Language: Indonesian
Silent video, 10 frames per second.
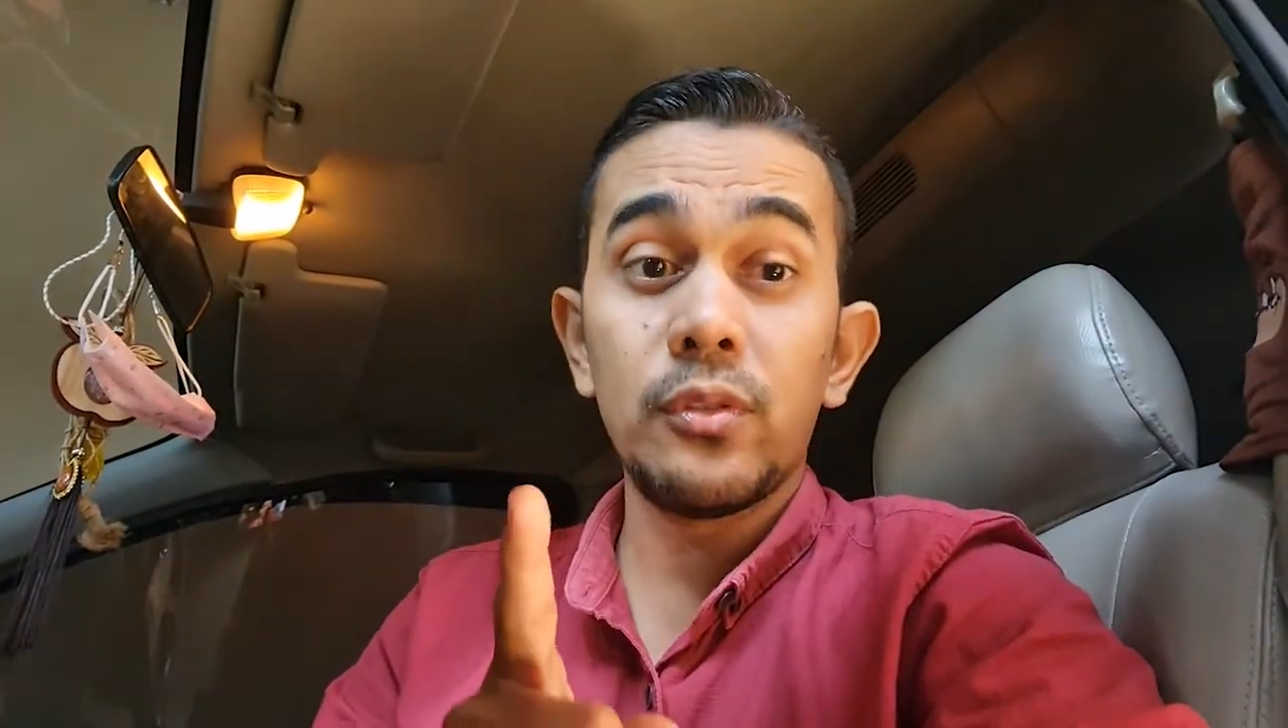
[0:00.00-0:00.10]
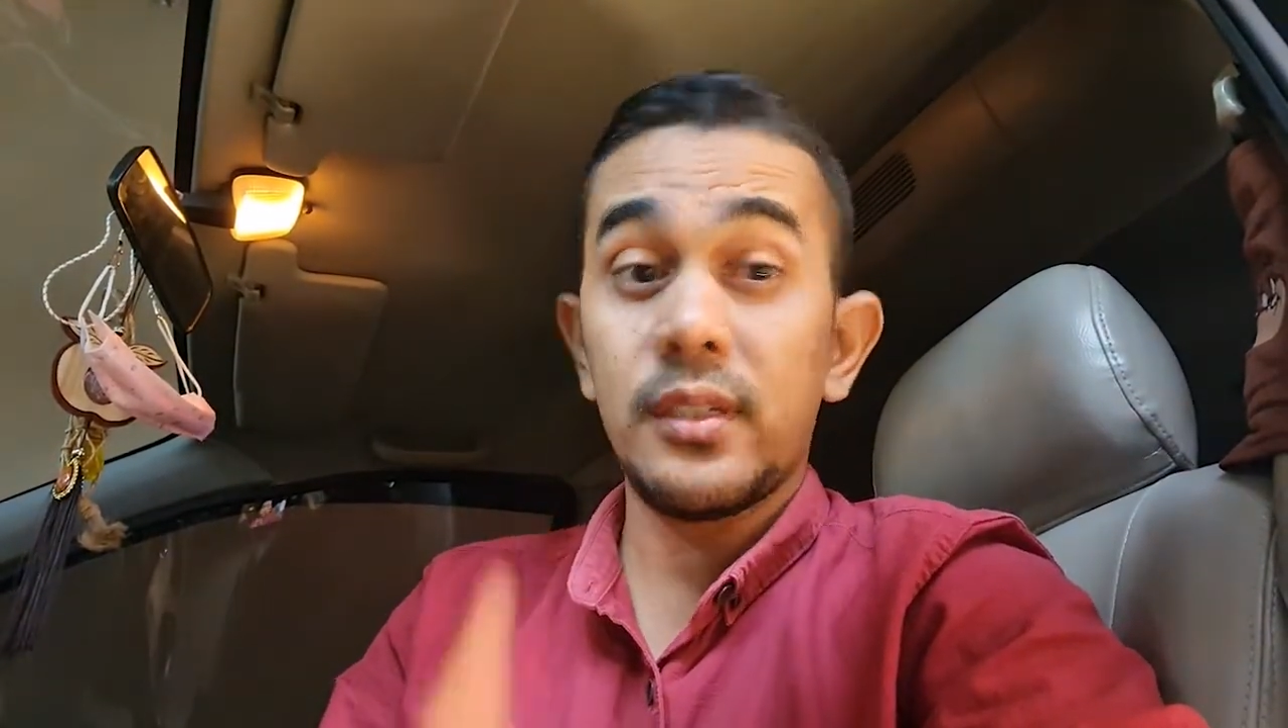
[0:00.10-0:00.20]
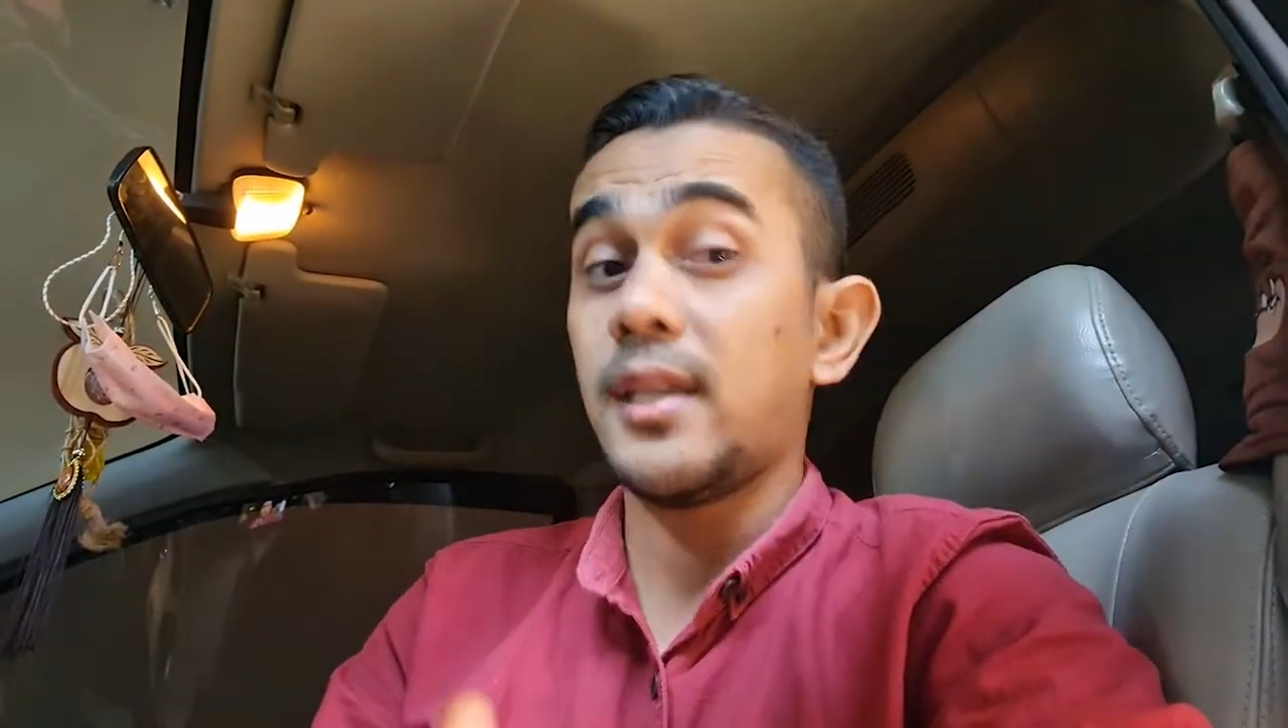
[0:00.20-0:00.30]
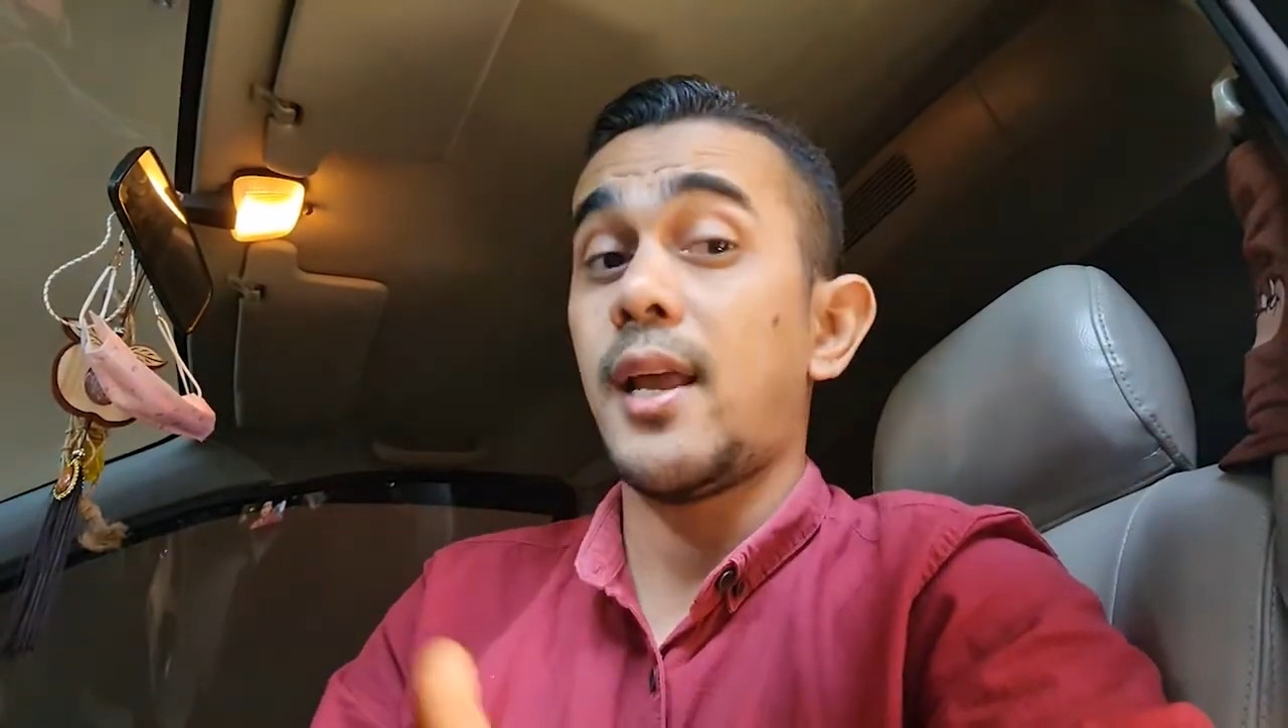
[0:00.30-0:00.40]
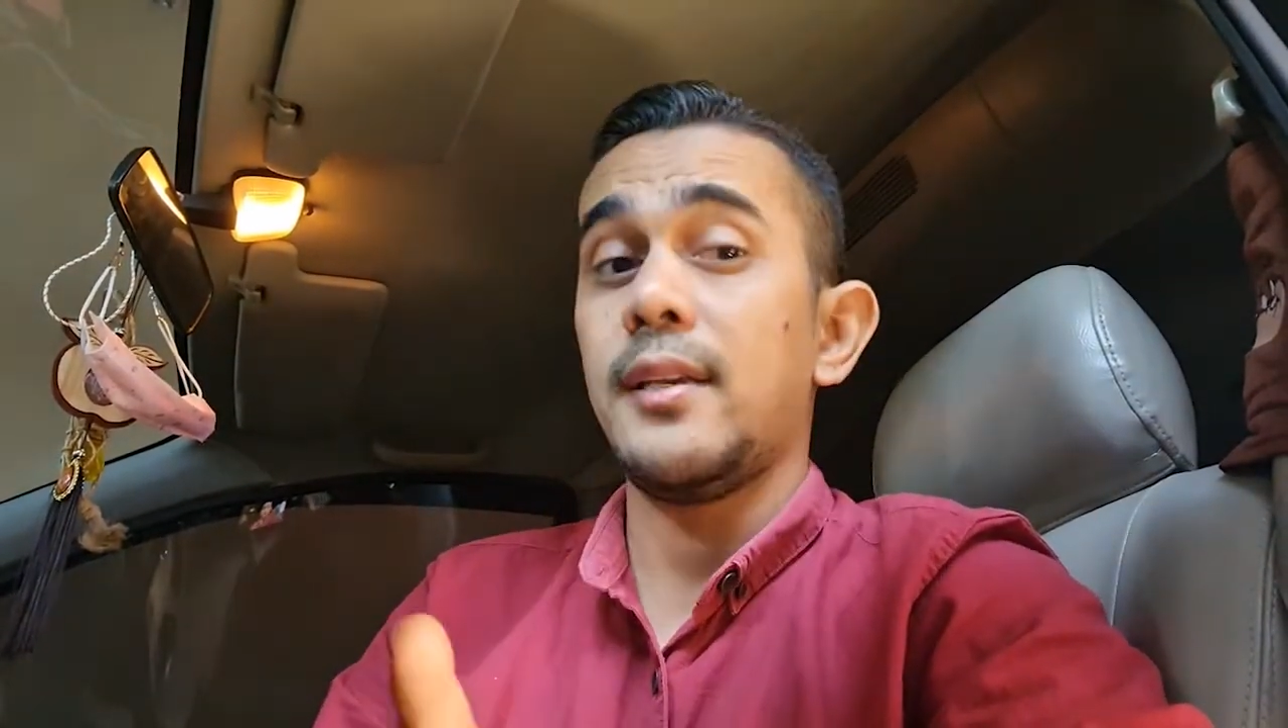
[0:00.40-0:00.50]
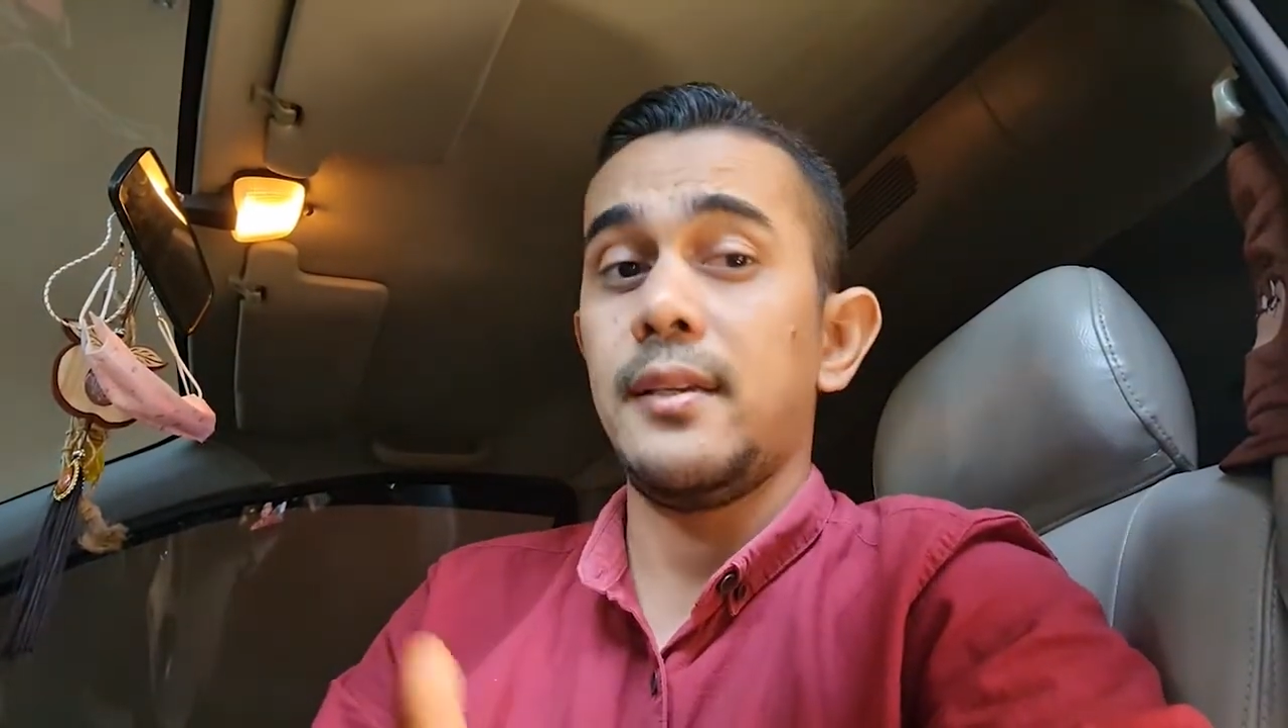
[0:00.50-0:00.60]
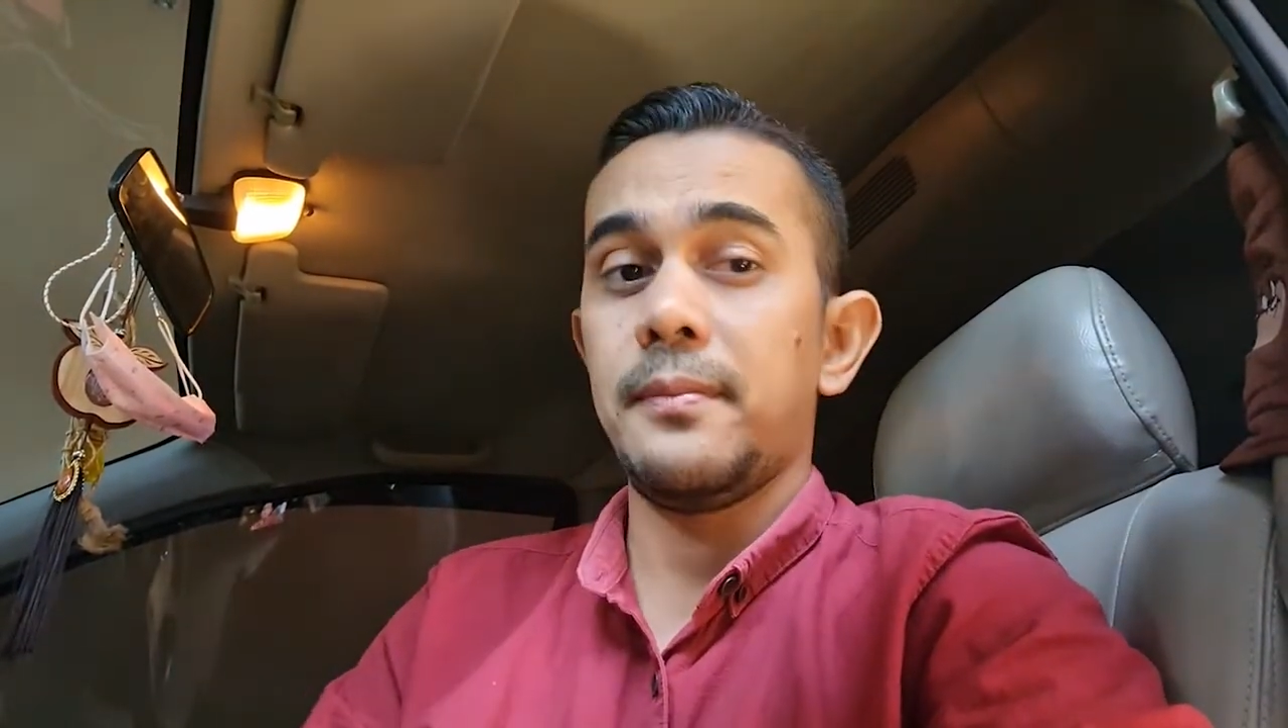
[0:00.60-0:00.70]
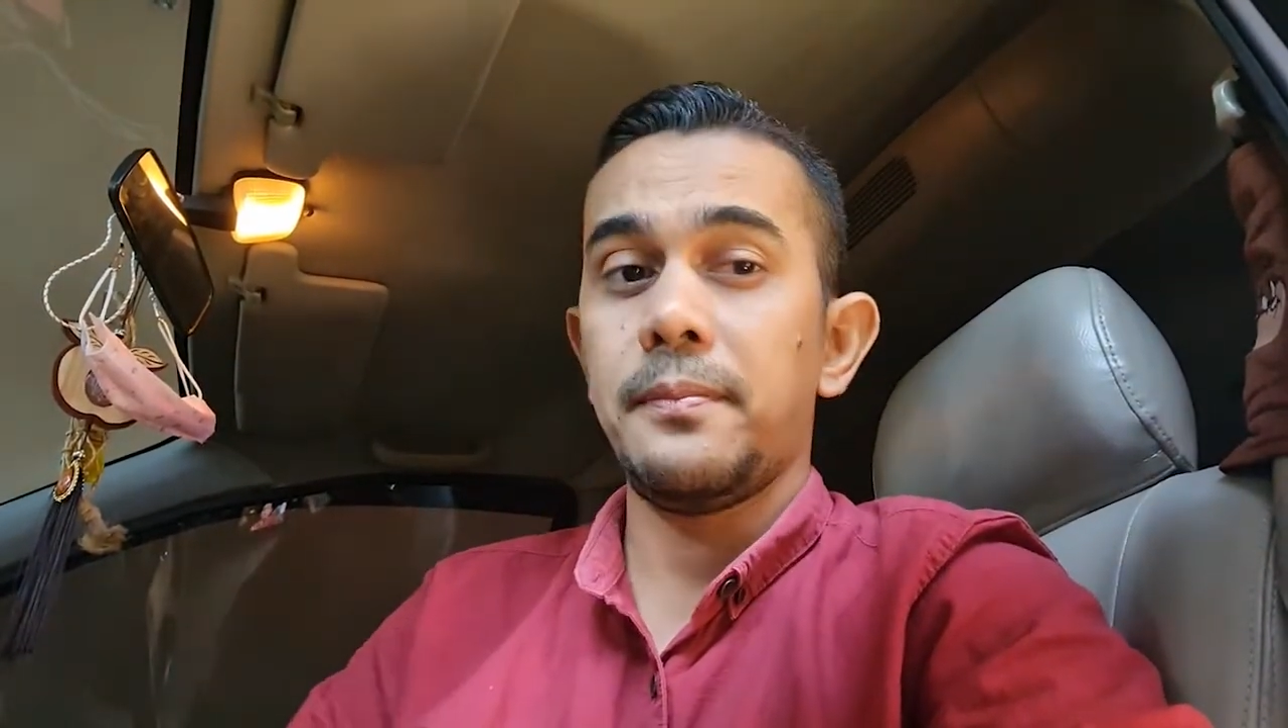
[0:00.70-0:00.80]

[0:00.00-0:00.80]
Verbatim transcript: kendarai.